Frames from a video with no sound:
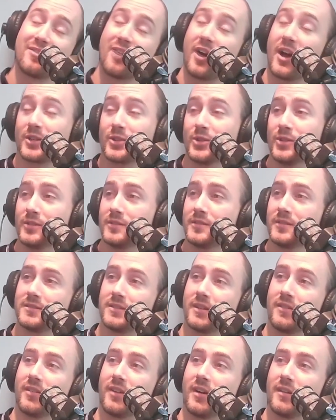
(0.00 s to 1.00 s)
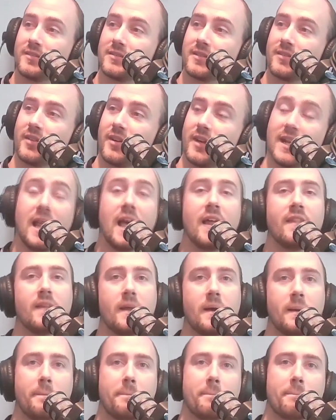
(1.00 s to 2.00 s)
va, écoute, ça va, ça va.
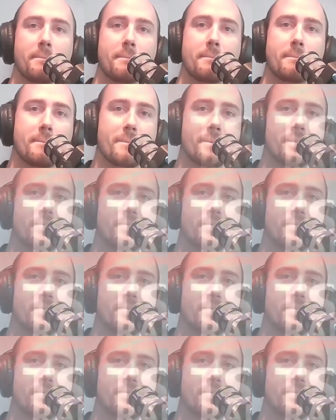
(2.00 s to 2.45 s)
Hélène oui,